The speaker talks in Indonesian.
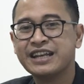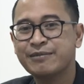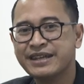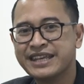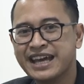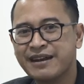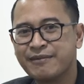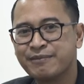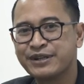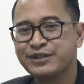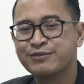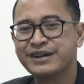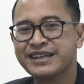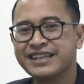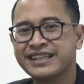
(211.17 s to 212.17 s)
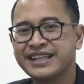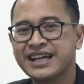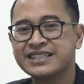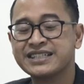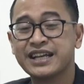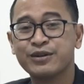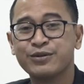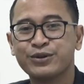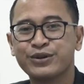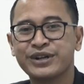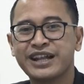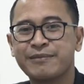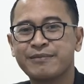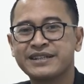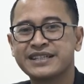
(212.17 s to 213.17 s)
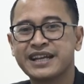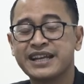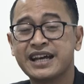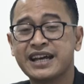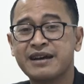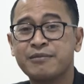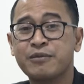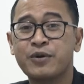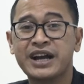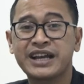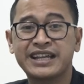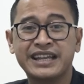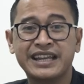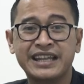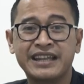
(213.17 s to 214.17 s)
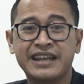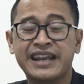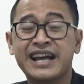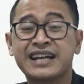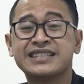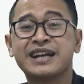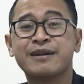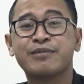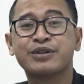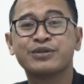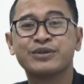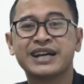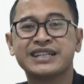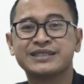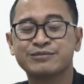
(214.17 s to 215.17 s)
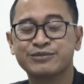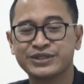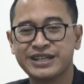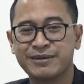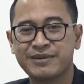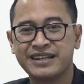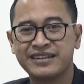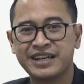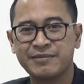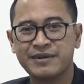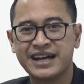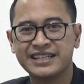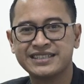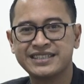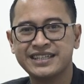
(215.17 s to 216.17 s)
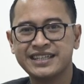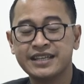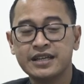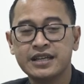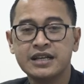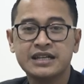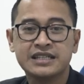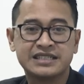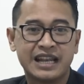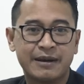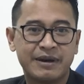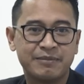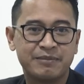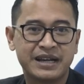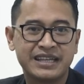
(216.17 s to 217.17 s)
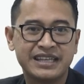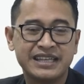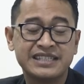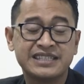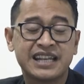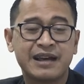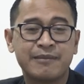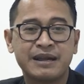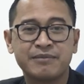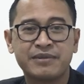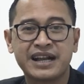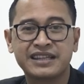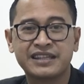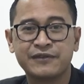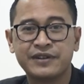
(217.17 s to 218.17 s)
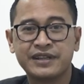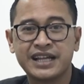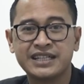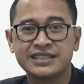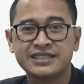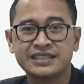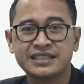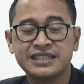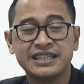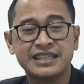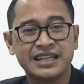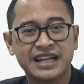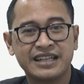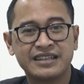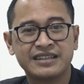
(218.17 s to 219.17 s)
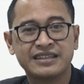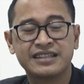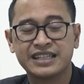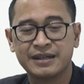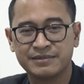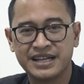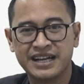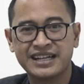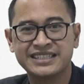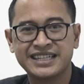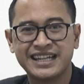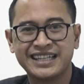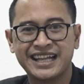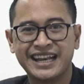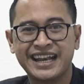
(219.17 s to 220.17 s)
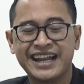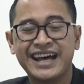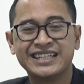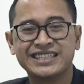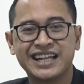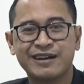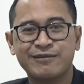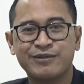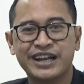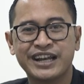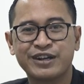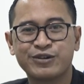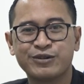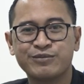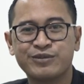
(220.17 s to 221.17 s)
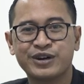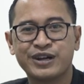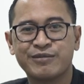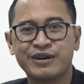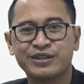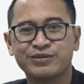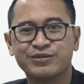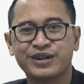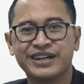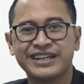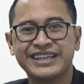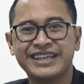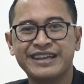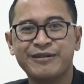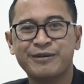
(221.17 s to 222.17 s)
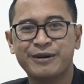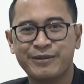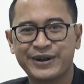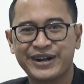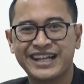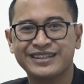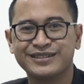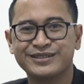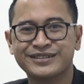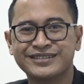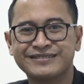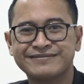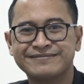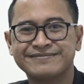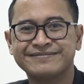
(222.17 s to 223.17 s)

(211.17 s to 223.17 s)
Demikian perjumpaan kita, saya Guru Nara Persada mewakili redaksi yang bertugas mengucapkan terima kasih. Selamat pagi, selamat beraktivitas. Ingat, tetap jaga kesehatan. Assalamualaikum warahmatullahi wabarakatuh.